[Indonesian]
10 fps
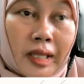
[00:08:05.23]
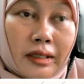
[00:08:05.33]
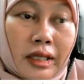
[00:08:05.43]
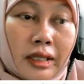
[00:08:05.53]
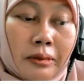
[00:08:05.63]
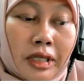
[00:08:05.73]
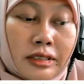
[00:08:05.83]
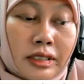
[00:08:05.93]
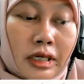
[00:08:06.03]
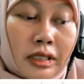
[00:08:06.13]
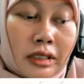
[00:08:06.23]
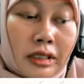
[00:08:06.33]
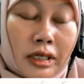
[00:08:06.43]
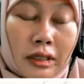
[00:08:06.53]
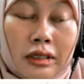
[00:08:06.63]
dalam
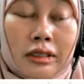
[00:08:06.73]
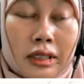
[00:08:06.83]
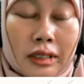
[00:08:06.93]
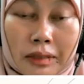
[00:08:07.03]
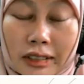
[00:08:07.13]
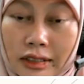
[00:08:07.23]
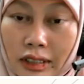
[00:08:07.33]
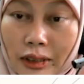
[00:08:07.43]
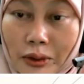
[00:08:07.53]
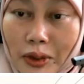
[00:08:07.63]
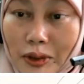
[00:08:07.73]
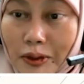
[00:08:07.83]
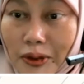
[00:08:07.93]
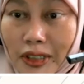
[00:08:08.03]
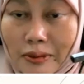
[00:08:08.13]
melaksanakan dalam melaksanakan tugas
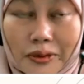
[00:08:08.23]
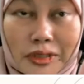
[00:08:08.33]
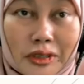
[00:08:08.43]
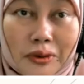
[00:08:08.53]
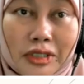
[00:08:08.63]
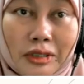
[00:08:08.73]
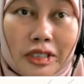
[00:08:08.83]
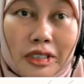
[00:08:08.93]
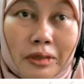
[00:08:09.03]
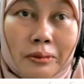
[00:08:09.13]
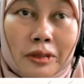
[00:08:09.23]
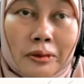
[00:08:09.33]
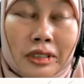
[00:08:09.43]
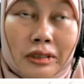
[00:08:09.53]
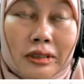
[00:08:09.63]
pokok dan fungsi itu tiba-tiba mau